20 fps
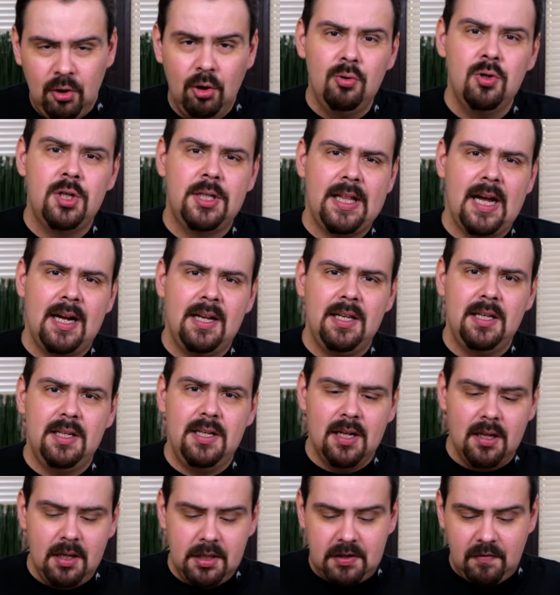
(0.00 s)
Но лучше так не
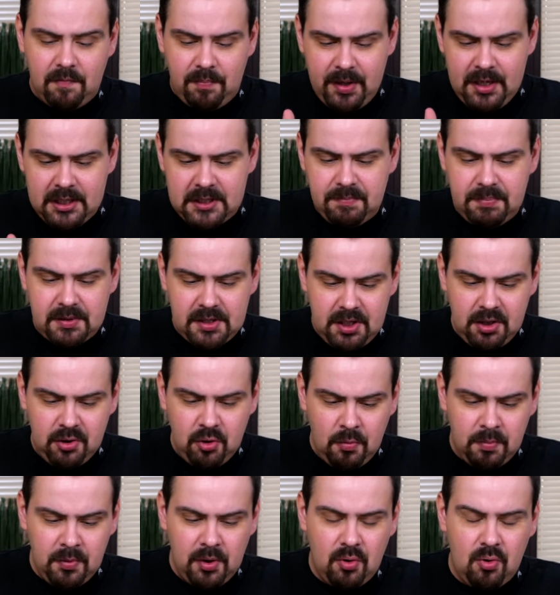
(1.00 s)
делайте. В принципе,
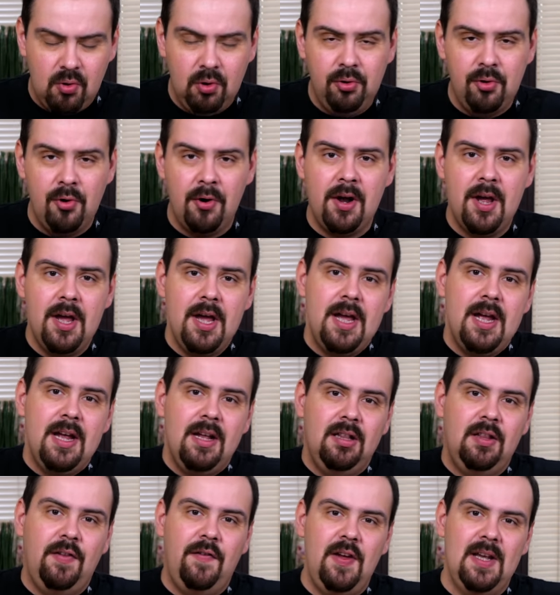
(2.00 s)
съедобный хот-дог
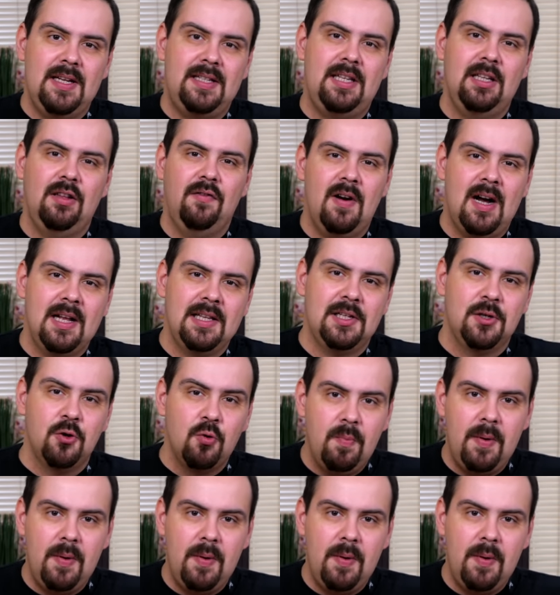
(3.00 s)
220